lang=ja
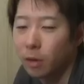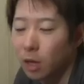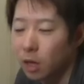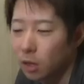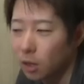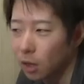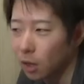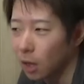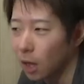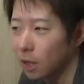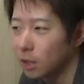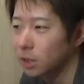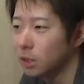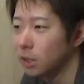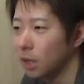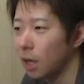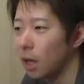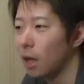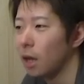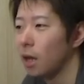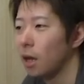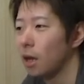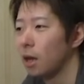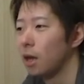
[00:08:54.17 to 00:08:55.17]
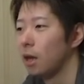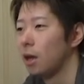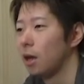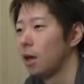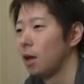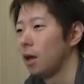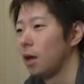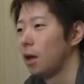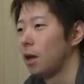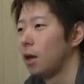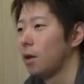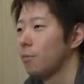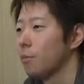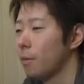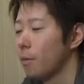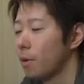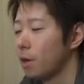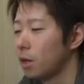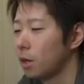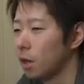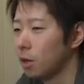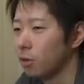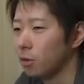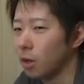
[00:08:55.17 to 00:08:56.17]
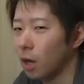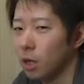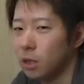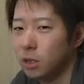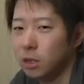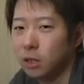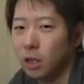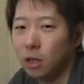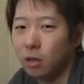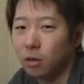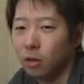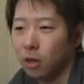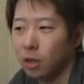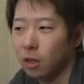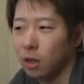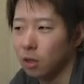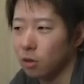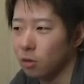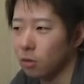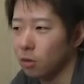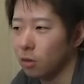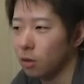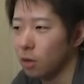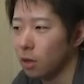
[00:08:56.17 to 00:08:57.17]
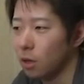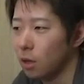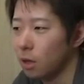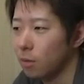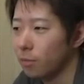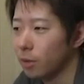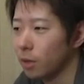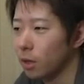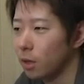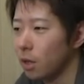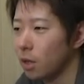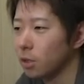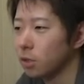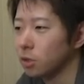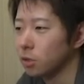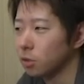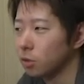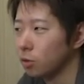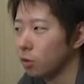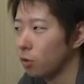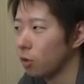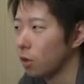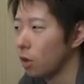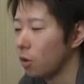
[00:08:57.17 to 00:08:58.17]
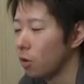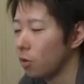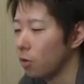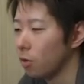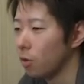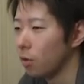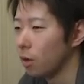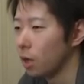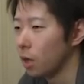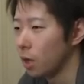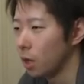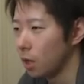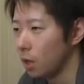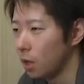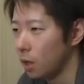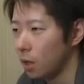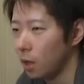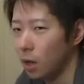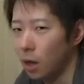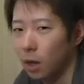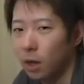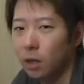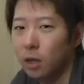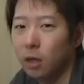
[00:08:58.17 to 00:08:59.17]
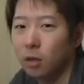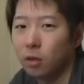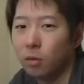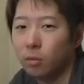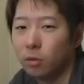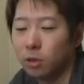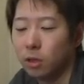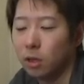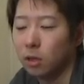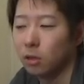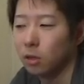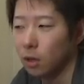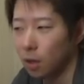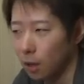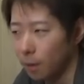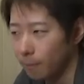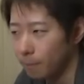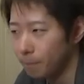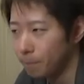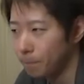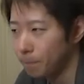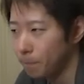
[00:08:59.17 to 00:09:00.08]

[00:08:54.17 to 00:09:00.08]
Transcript: ブラってガチで、えまあ、マリカのガチ勢の方と、えー、まだレースする動画を、えー、上げたいと思ってるんで、